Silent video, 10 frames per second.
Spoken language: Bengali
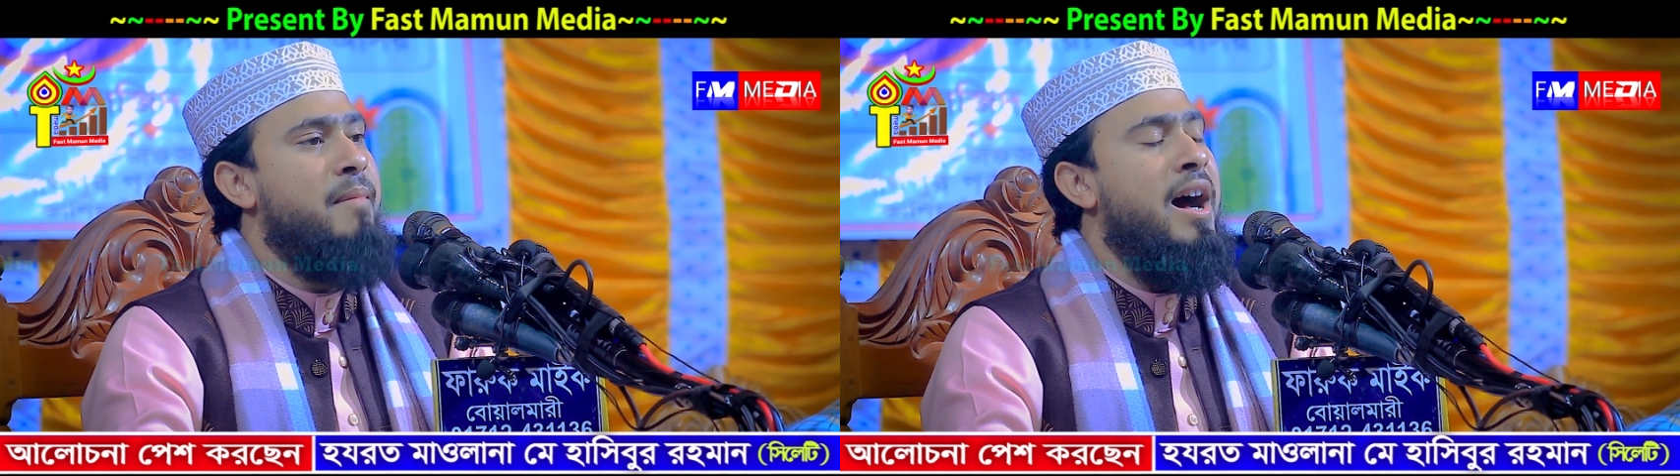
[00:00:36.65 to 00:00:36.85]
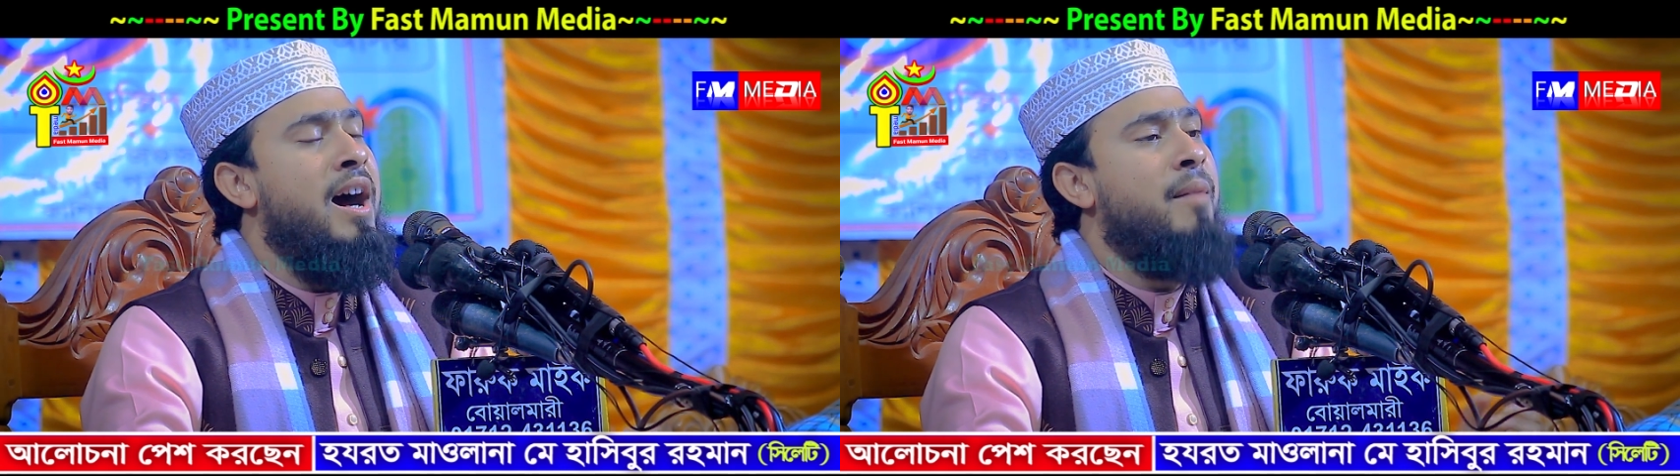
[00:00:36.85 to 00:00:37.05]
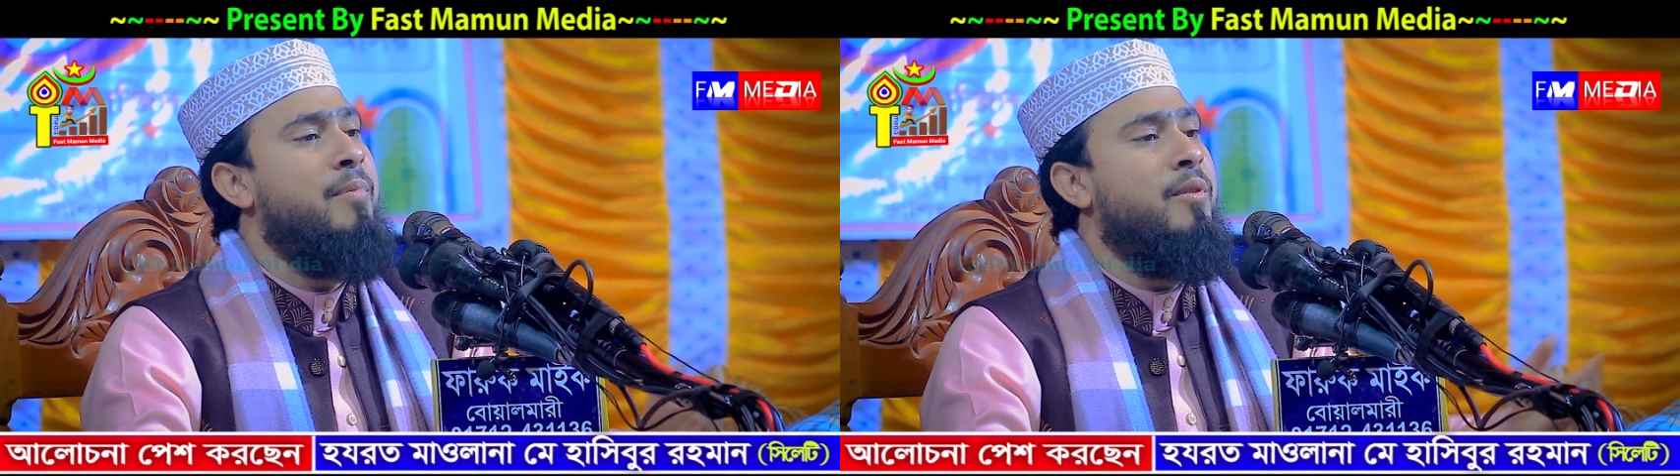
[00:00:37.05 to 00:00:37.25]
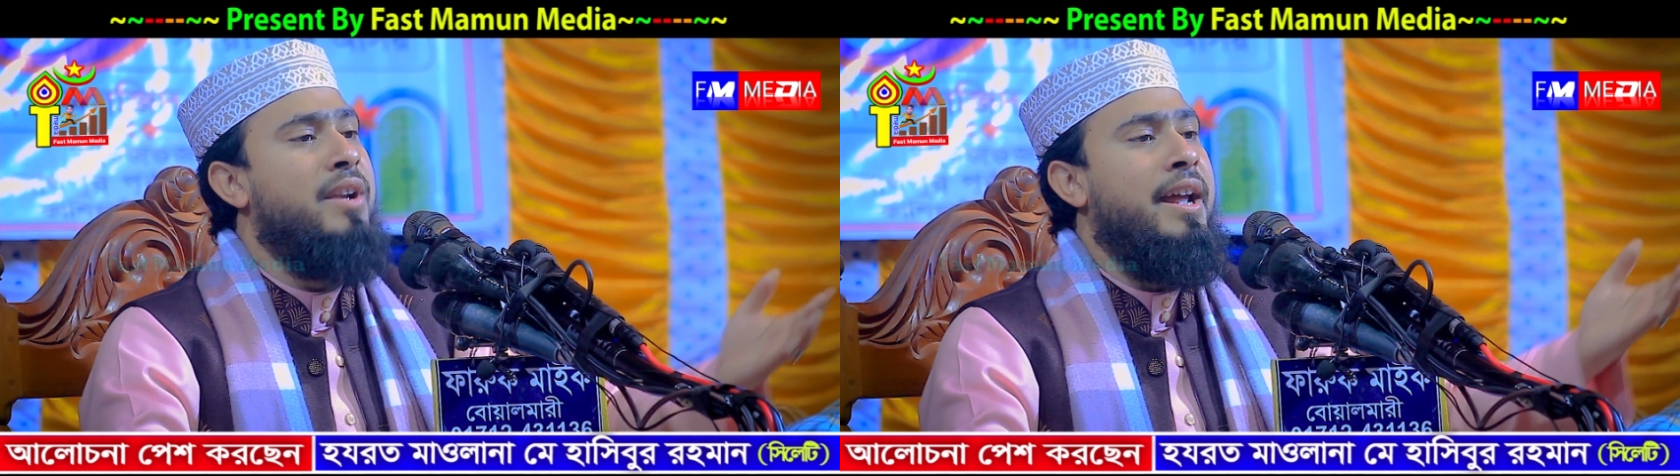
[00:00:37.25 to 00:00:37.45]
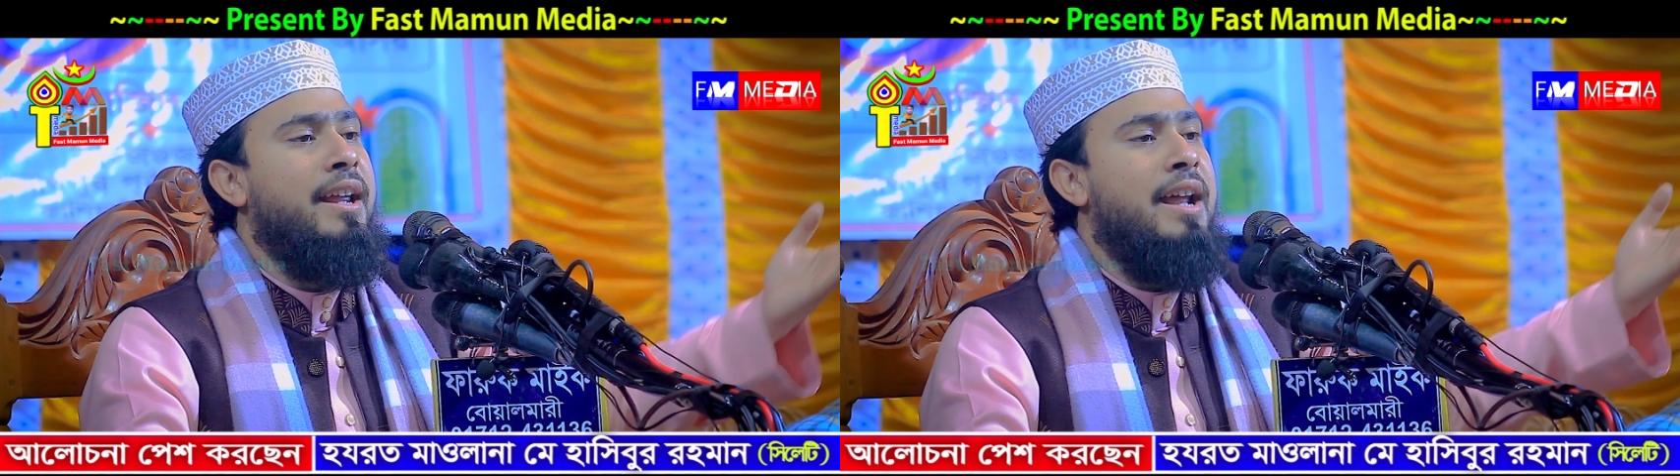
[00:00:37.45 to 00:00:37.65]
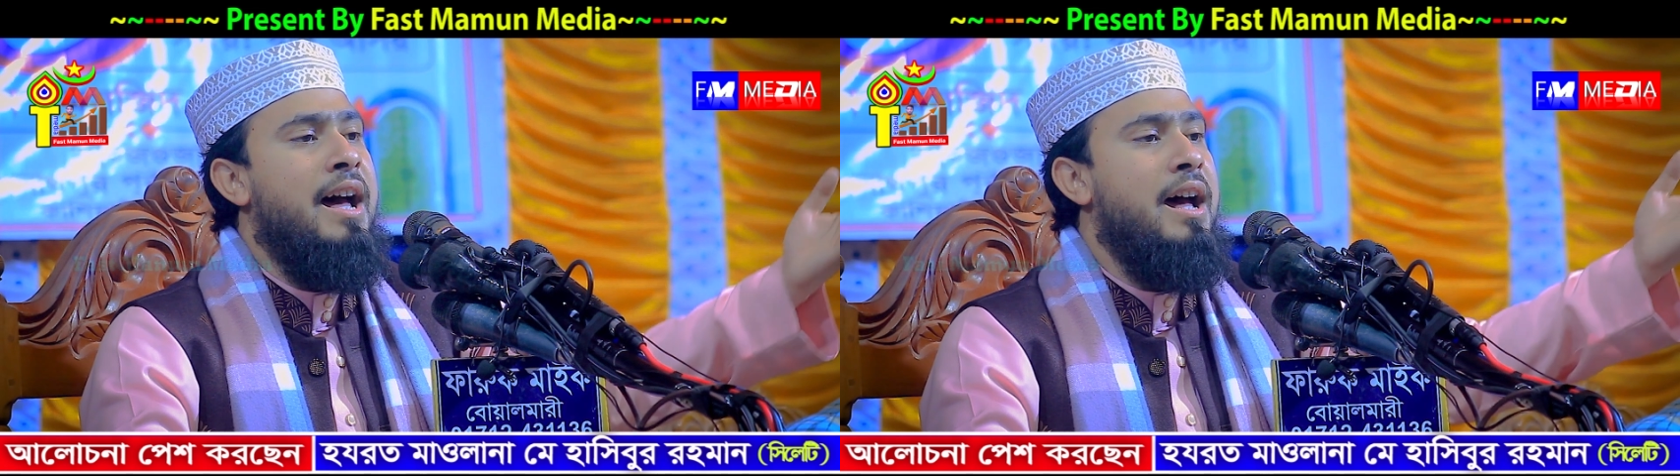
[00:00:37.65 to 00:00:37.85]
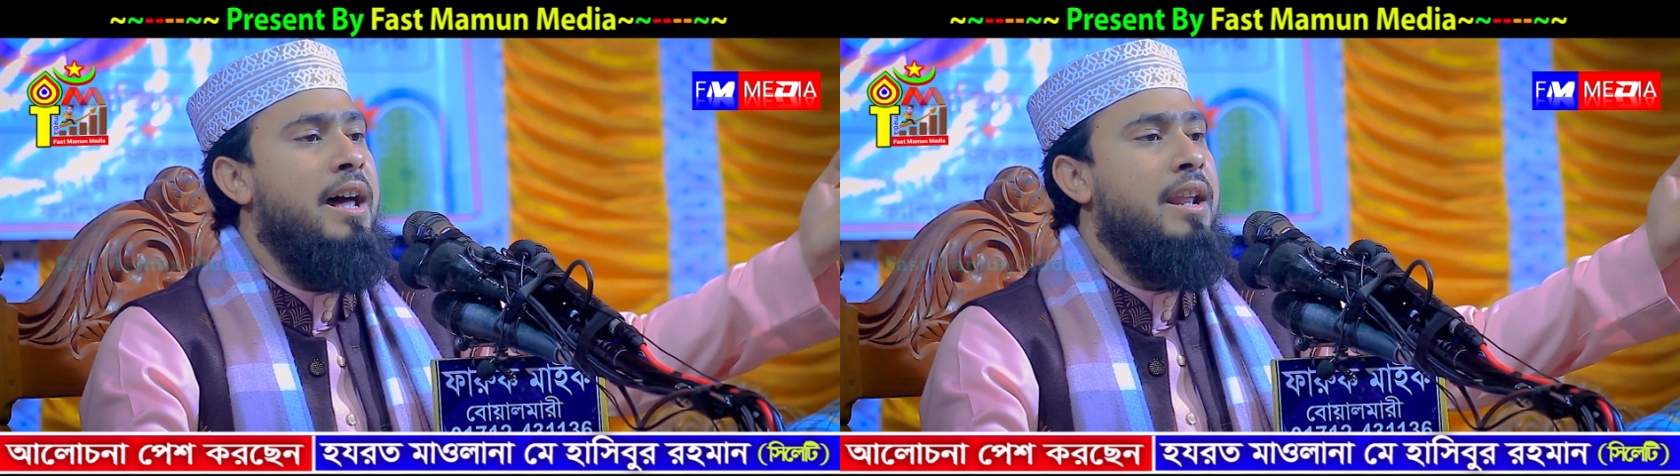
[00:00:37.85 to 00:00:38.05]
বাবুনেরা